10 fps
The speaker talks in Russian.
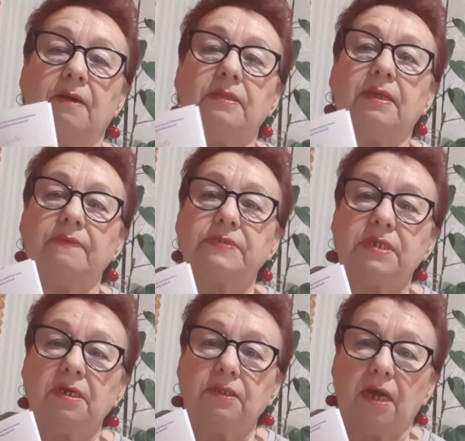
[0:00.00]
до
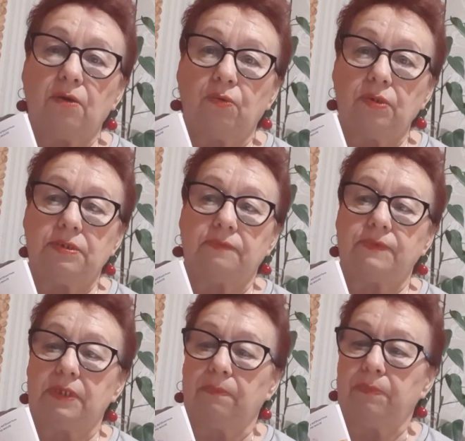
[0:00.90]
всех доходит,
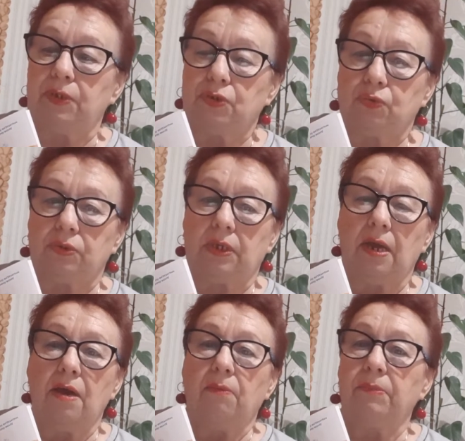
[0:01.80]
все пишут,
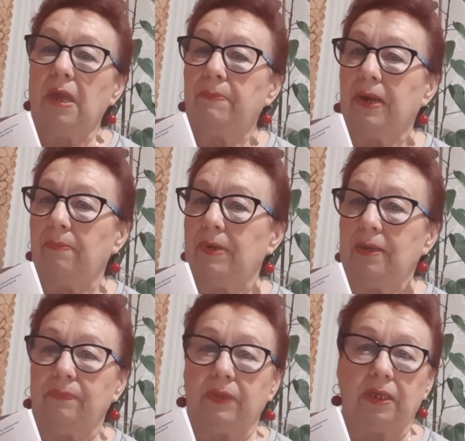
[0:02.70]
у меня
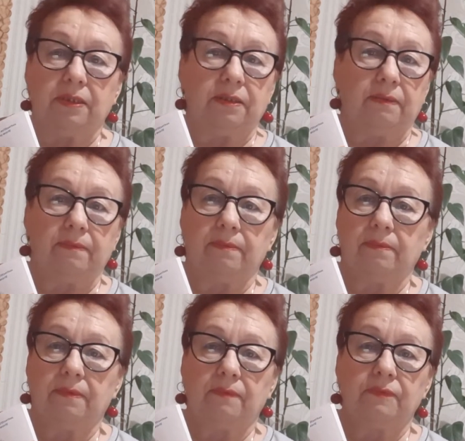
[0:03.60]
проблем нет.
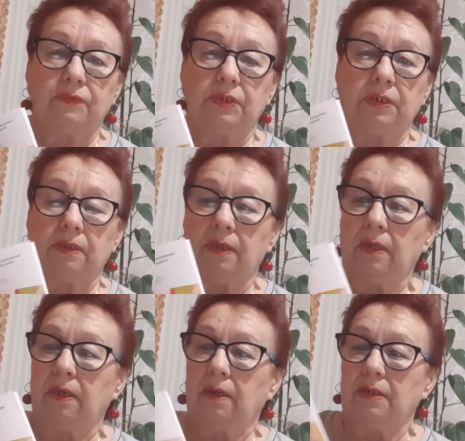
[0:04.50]
Вот.
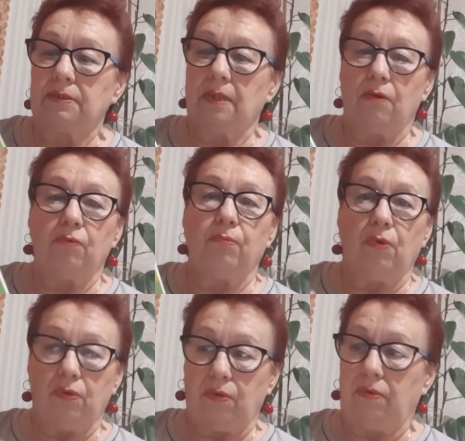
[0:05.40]
Слава
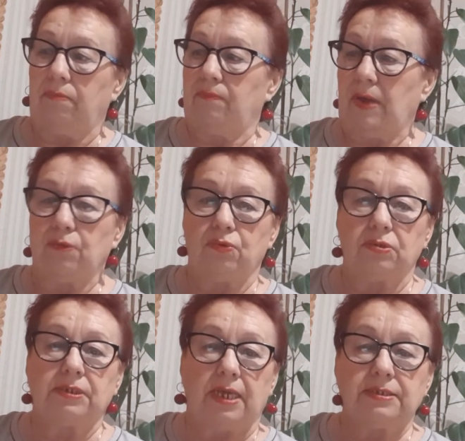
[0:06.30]
Богу, могу
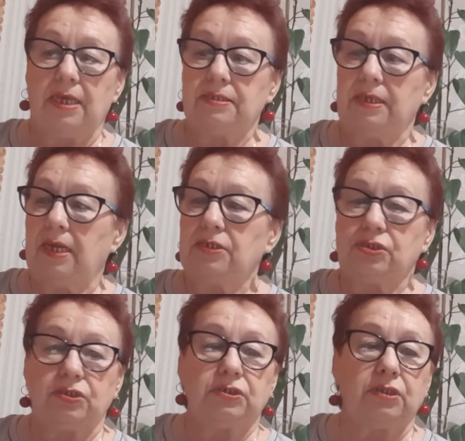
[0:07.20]
сказать
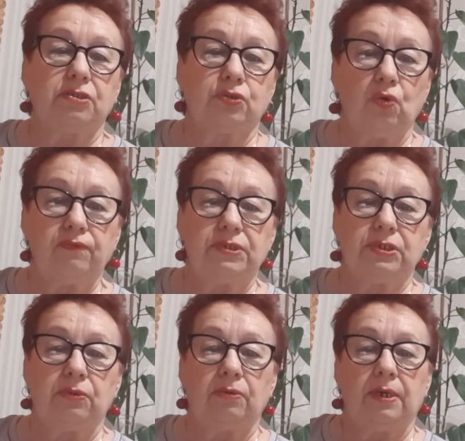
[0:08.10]
с чистой
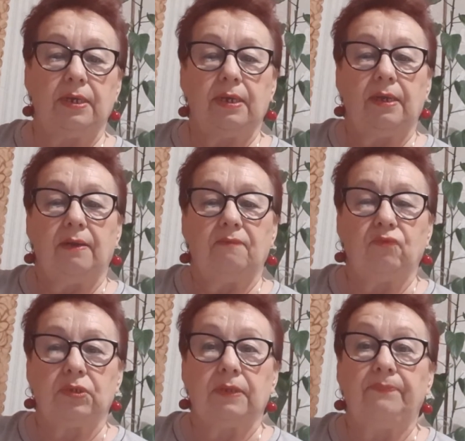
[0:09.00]
совестью.
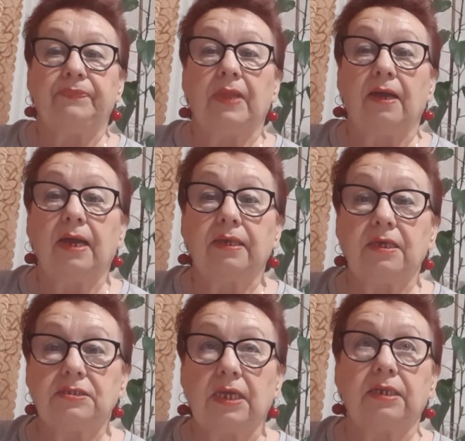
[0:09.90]
Вот.
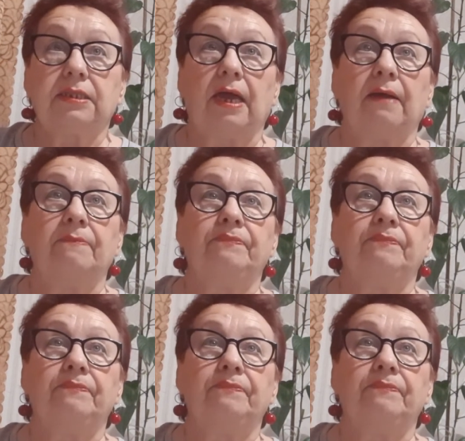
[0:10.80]
Какие сорта?